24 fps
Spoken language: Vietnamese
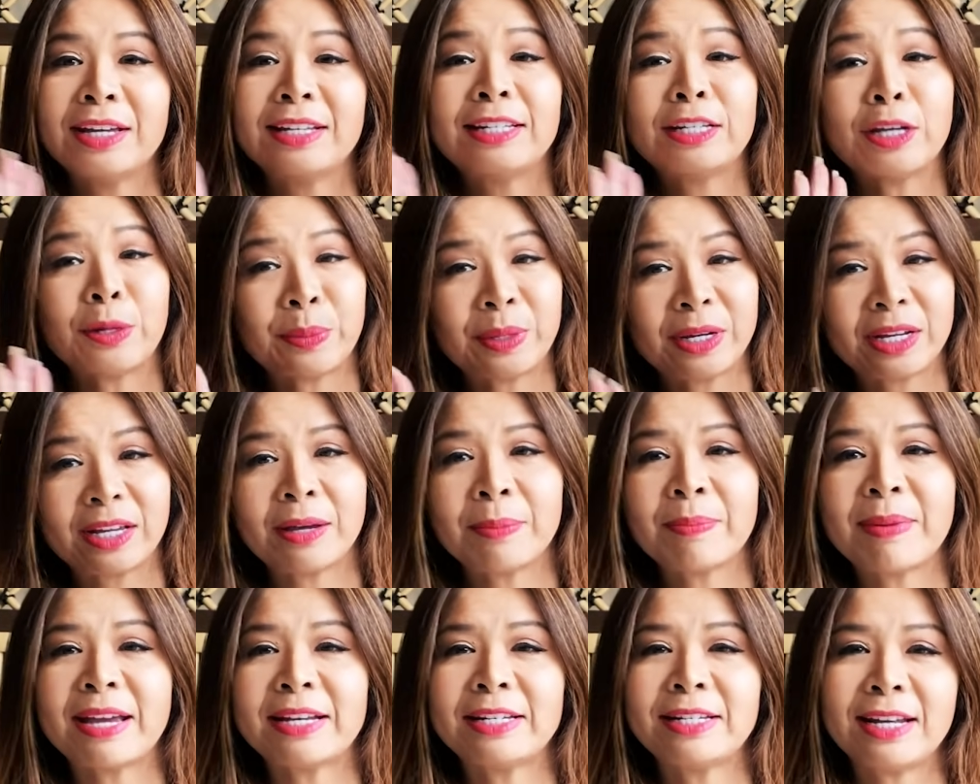Chào mừng các
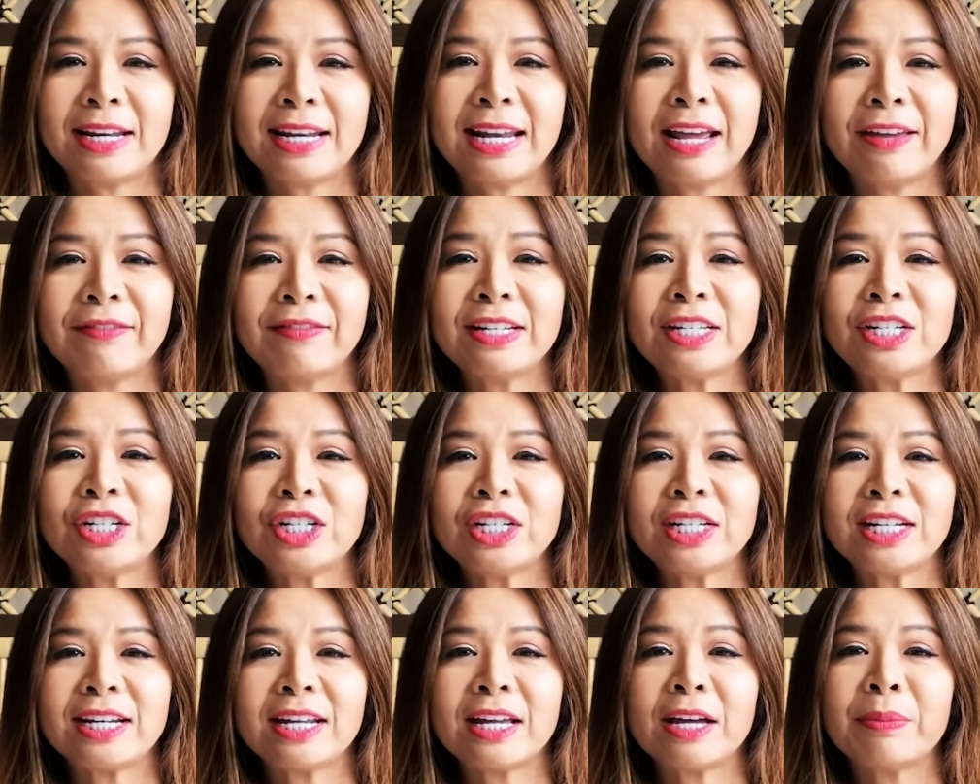bạn trở lại với chương
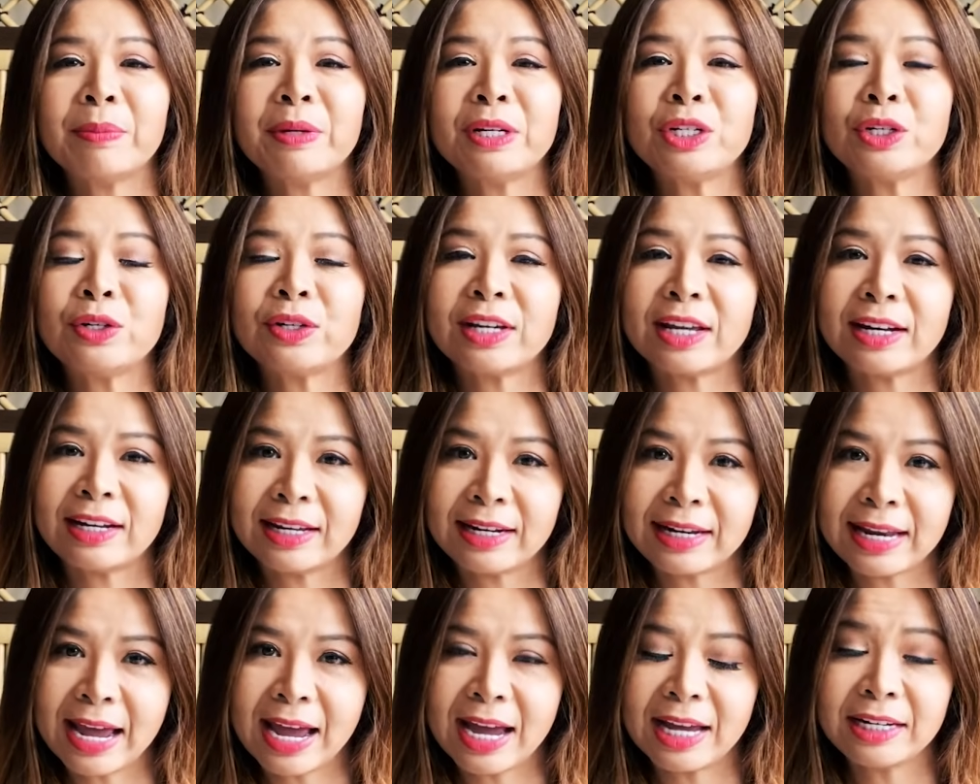trình Coming to
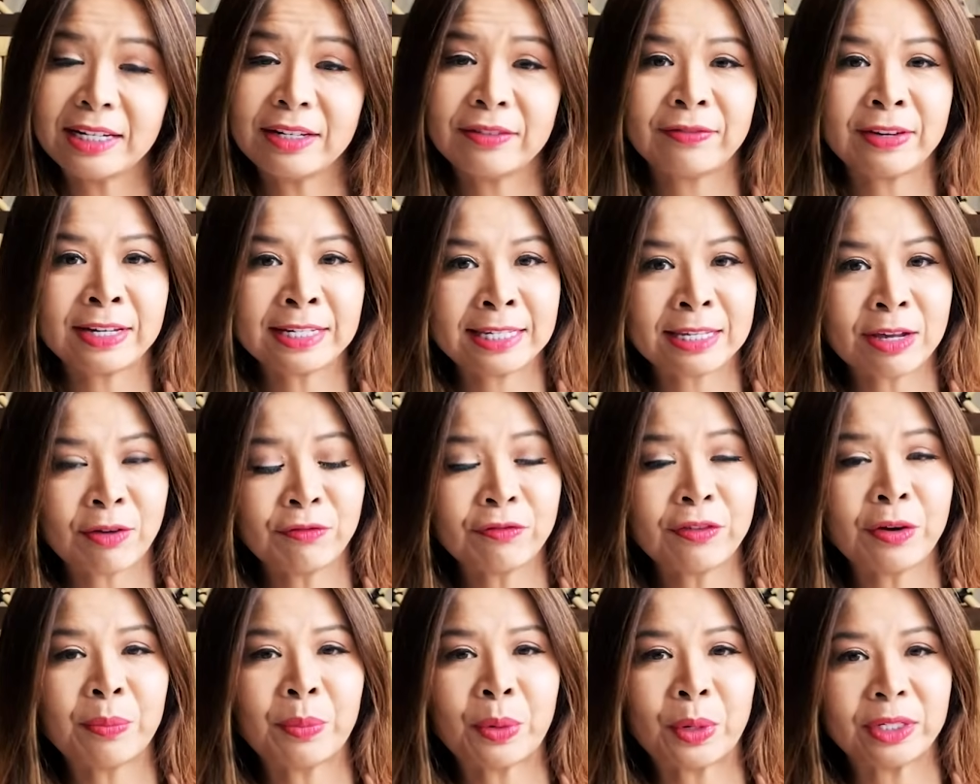Canada được phát sóng
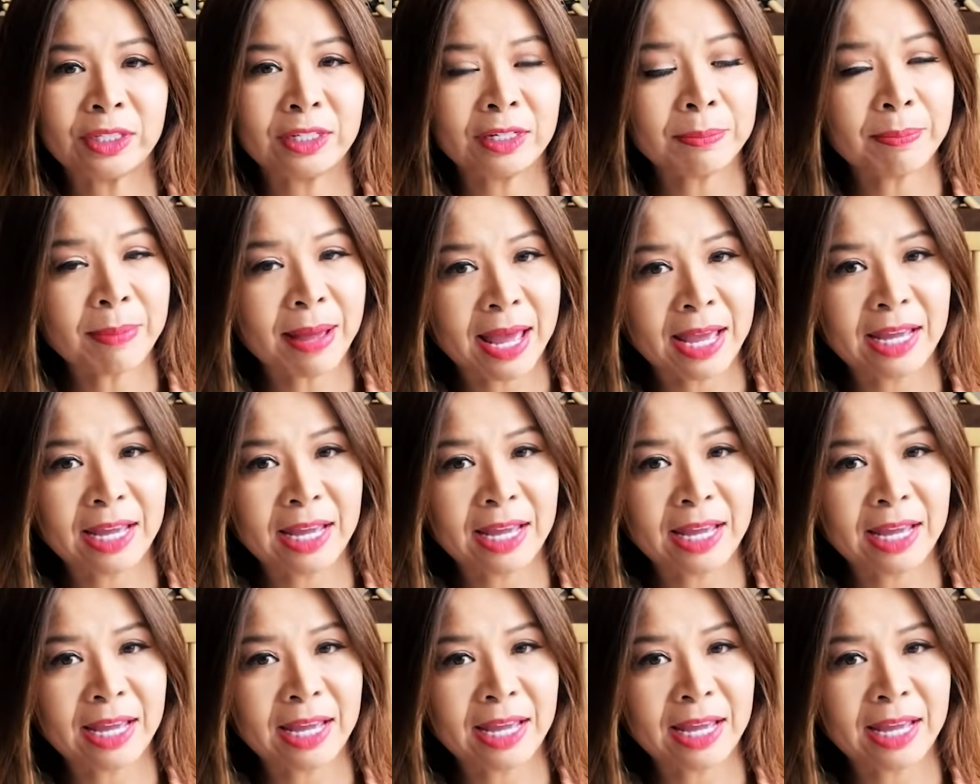vào mỗi thứ ba